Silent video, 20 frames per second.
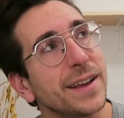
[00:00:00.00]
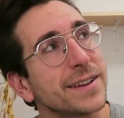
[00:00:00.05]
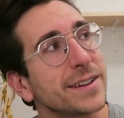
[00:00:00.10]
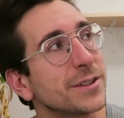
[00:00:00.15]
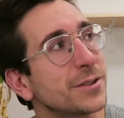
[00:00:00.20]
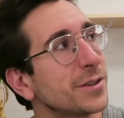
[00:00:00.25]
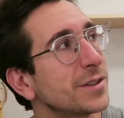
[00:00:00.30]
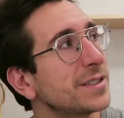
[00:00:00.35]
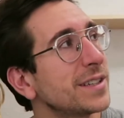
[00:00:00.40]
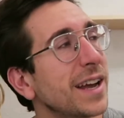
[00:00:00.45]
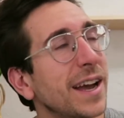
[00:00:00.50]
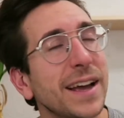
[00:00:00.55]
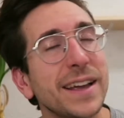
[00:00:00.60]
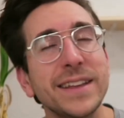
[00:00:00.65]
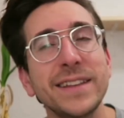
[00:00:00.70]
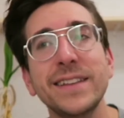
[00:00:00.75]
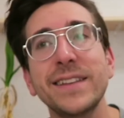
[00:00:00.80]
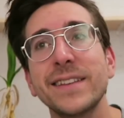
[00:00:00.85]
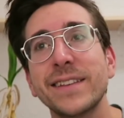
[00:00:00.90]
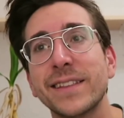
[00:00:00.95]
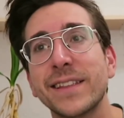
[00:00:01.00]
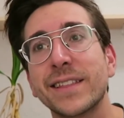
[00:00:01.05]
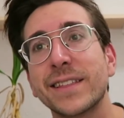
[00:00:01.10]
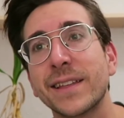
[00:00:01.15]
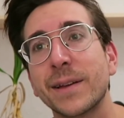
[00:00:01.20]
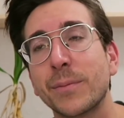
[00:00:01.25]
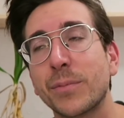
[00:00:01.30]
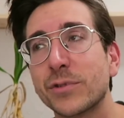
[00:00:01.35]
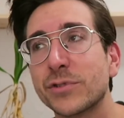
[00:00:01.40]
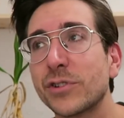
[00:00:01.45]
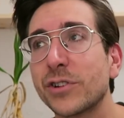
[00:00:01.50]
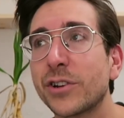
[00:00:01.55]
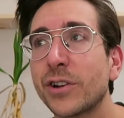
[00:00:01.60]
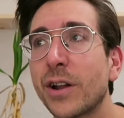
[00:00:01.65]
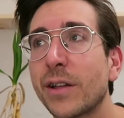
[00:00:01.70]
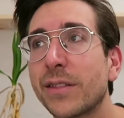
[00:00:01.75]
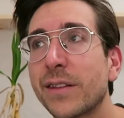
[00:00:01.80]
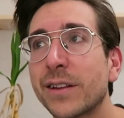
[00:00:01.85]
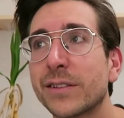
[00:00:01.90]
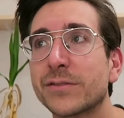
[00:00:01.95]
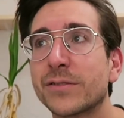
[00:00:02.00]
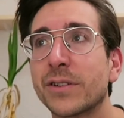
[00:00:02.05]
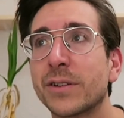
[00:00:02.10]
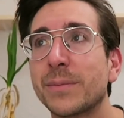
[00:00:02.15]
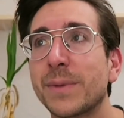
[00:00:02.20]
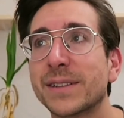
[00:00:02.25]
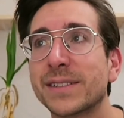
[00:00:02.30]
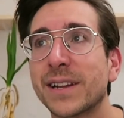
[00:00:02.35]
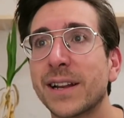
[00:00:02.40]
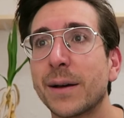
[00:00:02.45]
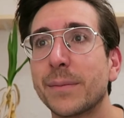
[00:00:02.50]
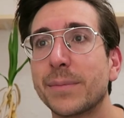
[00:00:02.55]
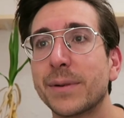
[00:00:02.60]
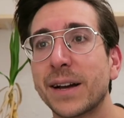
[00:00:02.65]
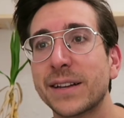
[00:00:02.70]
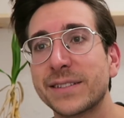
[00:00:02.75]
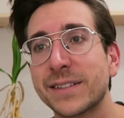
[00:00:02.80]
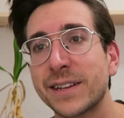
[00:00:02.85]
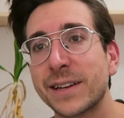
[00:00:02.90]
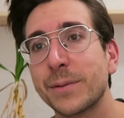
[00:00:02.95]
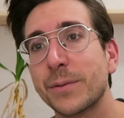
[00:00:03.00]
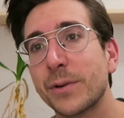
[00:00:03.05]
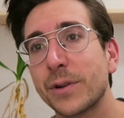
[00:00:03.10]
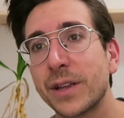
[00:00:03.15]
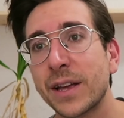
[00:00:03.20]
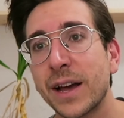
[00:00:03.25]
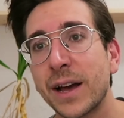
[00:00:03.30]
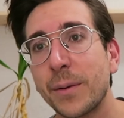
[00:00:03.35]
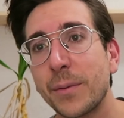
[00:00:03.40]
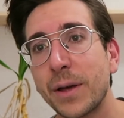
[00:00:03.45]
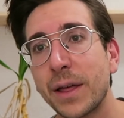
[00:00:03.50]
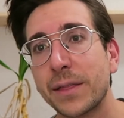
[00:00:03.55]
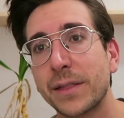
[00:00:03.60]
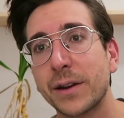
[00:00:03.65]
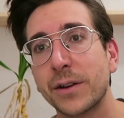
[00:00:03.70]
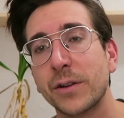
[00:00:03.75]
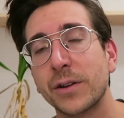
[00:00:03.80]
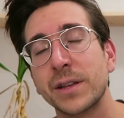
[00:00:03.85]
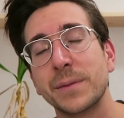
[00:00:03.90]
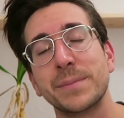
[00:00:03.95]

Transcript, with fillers: entonces llega ahí y dice, pues yo quiero hacer esto del muscle up, así que voy a, voy a hacerlo.